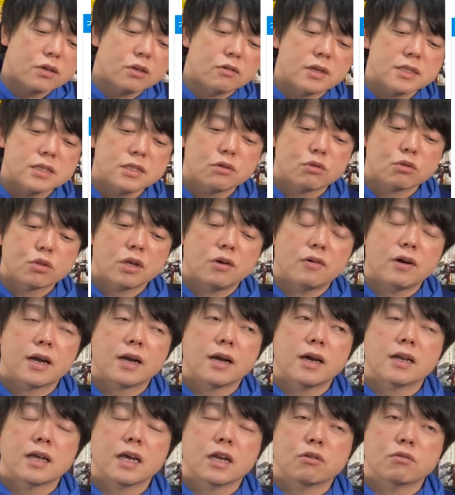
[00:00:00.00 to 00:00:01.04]
詳しいことはわ
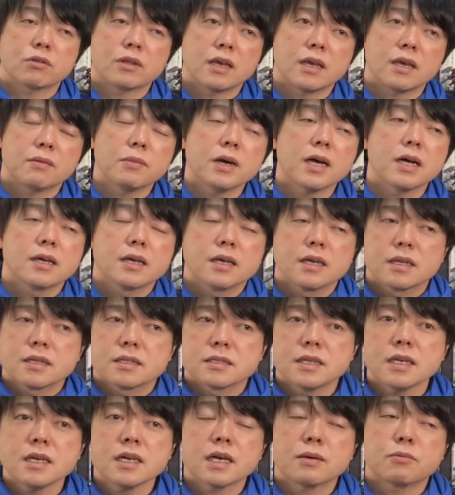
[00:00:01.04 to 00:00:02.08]
からないので、まあ、
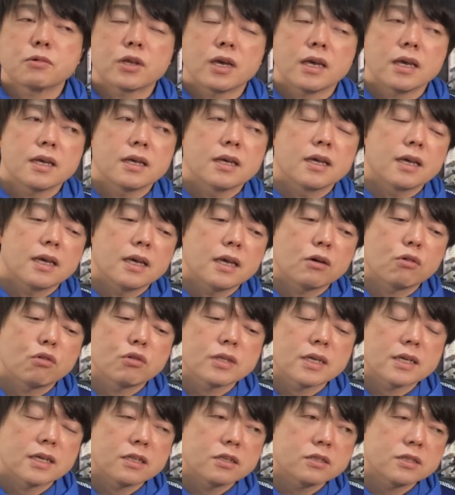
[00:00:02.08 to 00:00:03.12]
前回もね、えー、こ
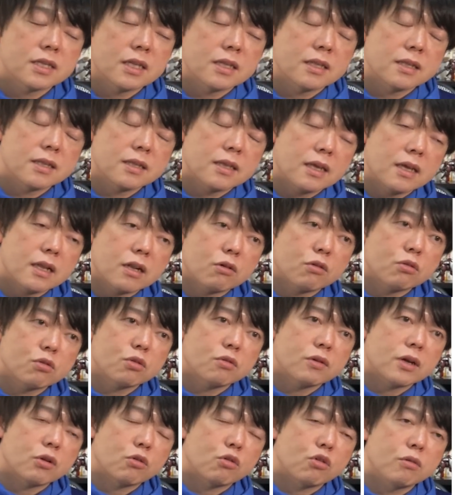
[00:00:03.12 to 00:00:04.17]
ういった技術系なこ
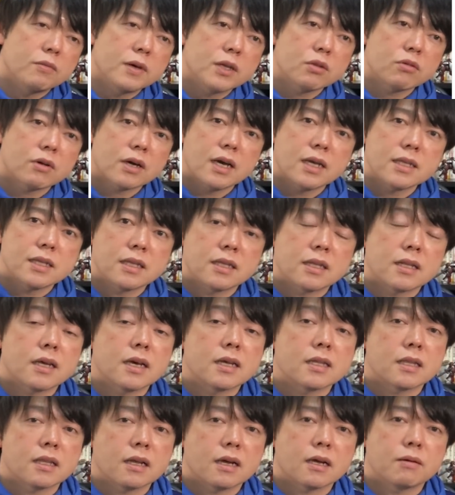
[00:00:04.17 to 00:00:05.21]
とは、あの、コメント書いていた
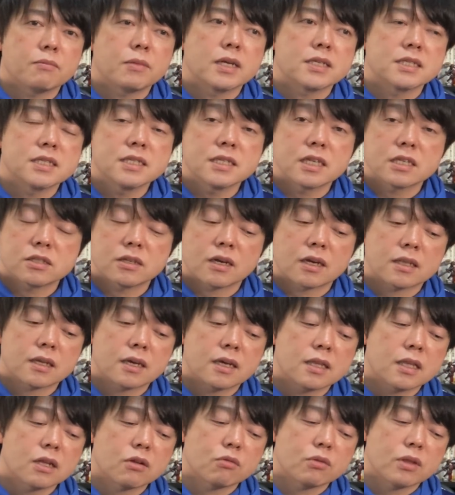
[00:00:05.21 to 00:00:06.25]
だいた、まあ、親切な方
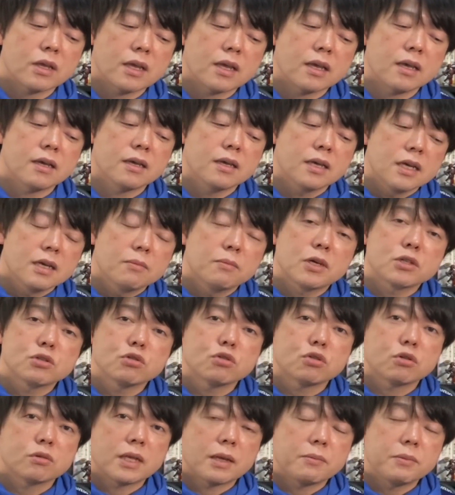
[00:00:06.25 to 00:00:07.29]
がいたので、まあ、
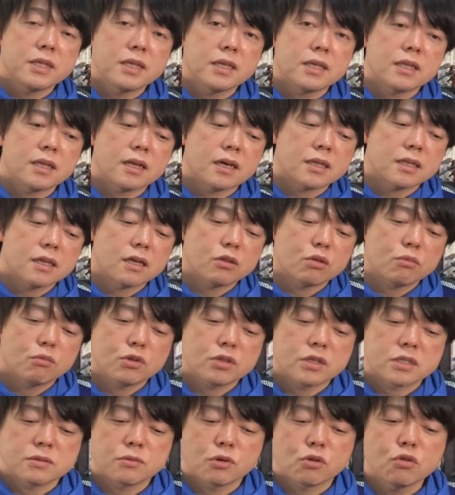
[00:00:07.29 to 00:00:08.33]
そういうのをね、見ていただけたらと思
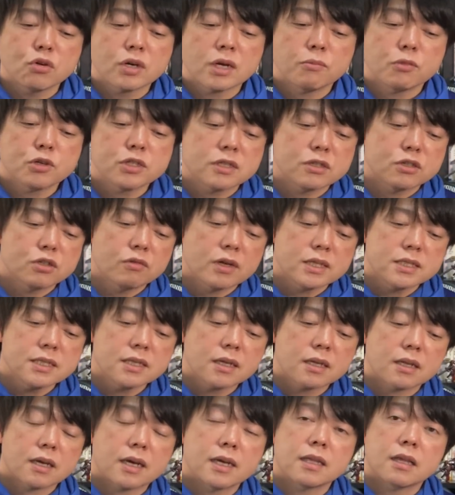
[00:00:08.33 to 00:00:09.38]
うんですが、今回もし詳し
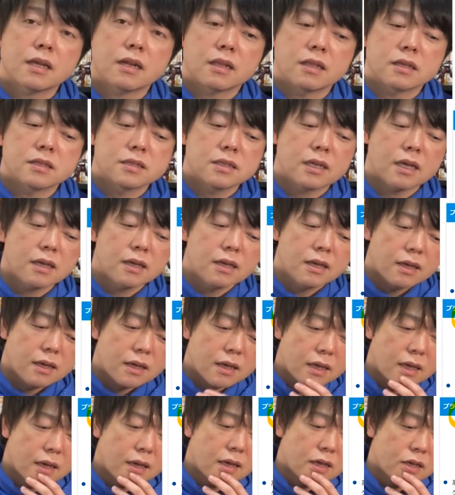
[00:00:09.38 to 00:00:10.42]
い方がいたらですね、
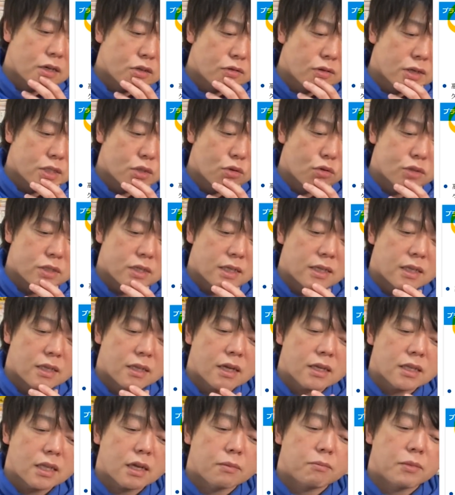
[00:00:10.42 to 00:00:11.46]
えー、詳しく教えてい
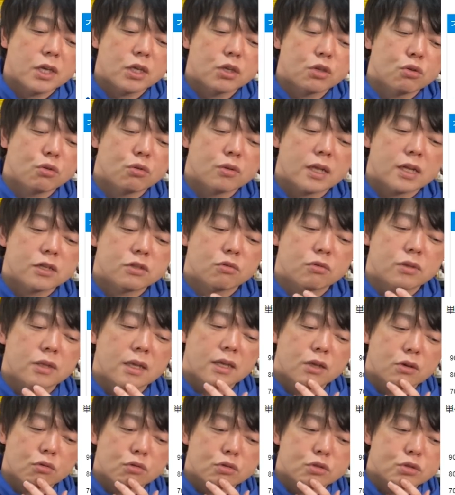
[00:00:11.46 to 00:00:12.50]
ただいたら勉強になるの
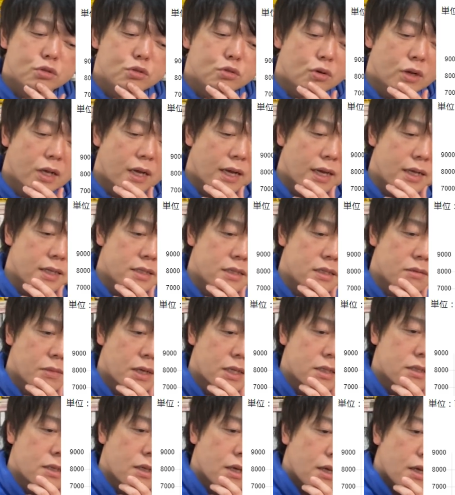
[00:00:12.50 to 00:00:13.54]
よろしくお願いし
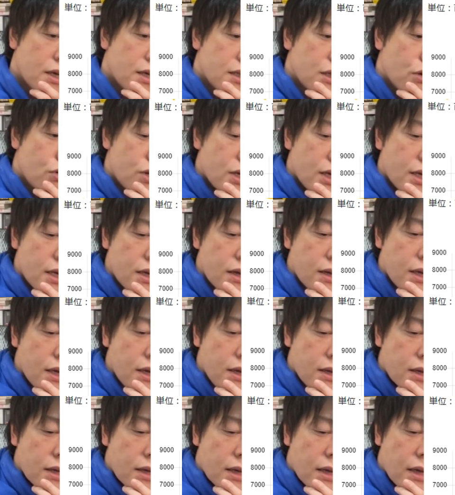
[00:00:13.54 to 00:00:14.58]
ます。で、売上は
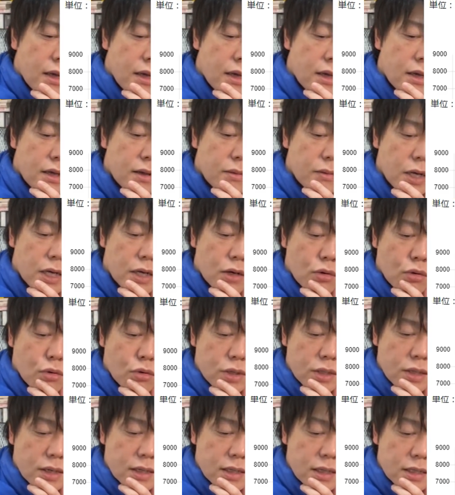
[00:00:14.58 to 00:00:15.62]
ね、えー、まあ、こ
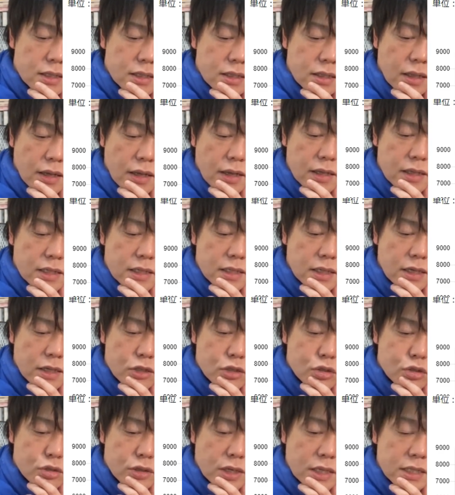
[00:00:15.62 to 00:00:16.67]
ういった形で、
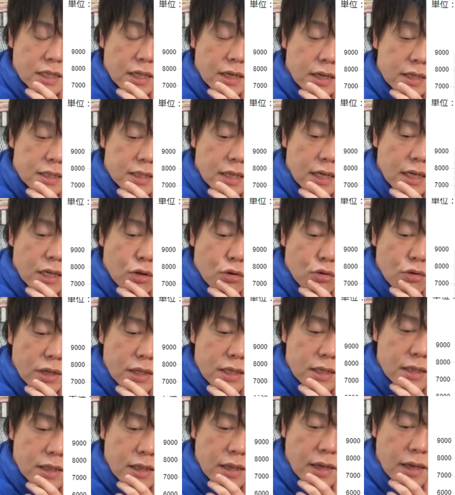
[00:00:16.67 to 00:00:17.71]
2018年が最高
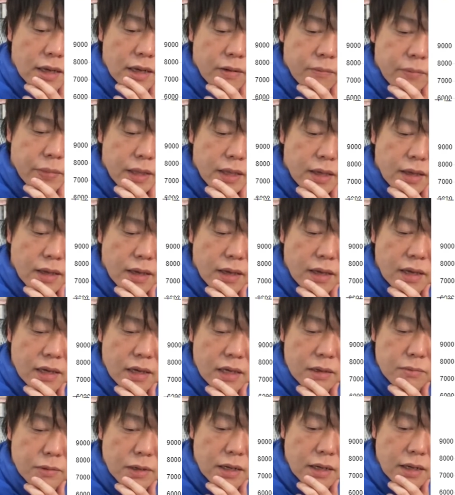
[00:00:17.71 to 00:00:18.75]
益で、
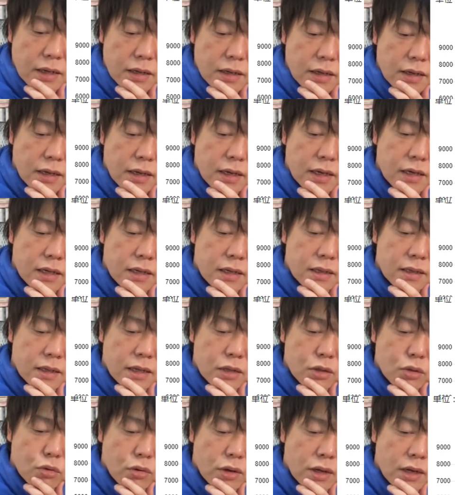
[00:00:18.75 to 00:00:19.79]
えー、今はね、えー、
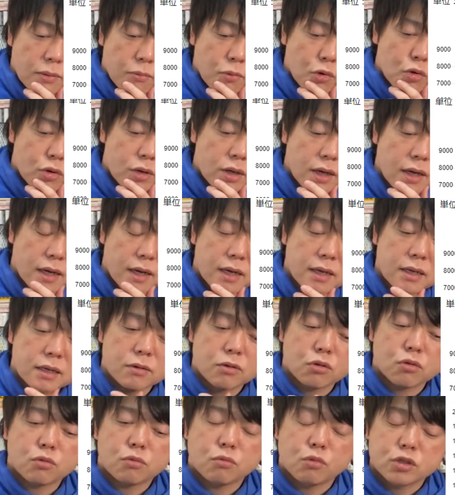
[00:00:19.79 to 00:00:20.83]
なんとかもう一回
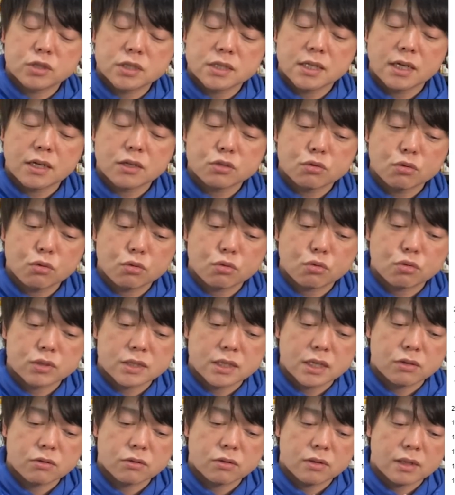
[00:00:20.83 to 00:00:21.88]
を持ち直そうと
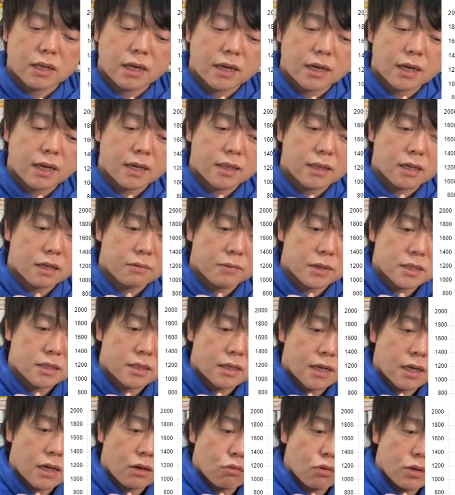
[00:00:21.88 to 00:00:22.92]
してるって段階になりま
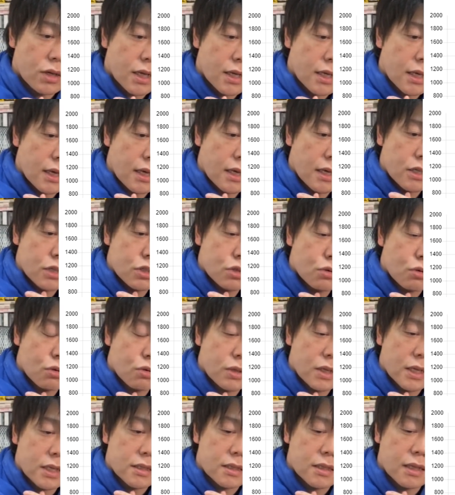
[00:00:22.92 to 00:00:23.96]
すが、これが形
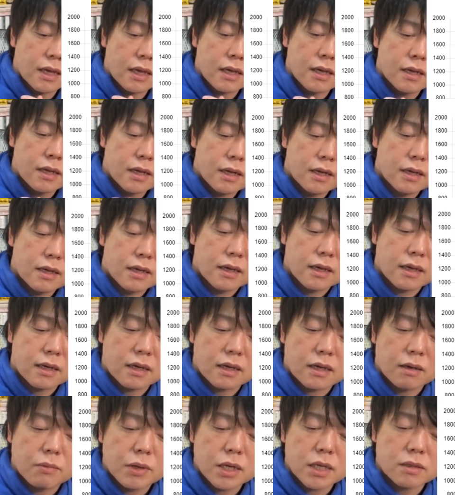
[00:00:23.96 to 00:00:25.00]
状ですね。
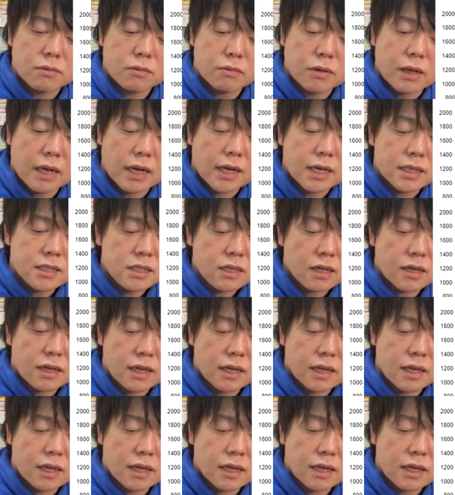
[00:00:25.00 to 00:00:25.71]
えー、まあ、赤字には